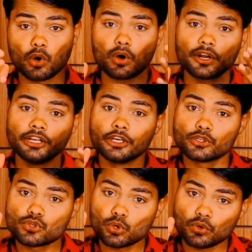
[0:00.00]
और
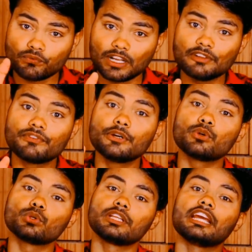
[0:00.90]
जो फल
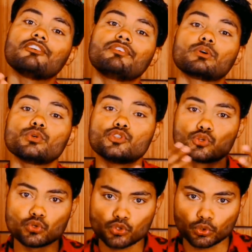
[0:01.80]
फ्रूट होते हैं या फिर कुछ
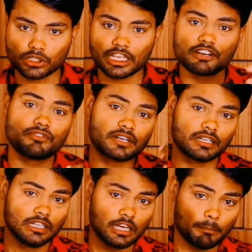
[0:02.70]
जूस होते हैं या फिर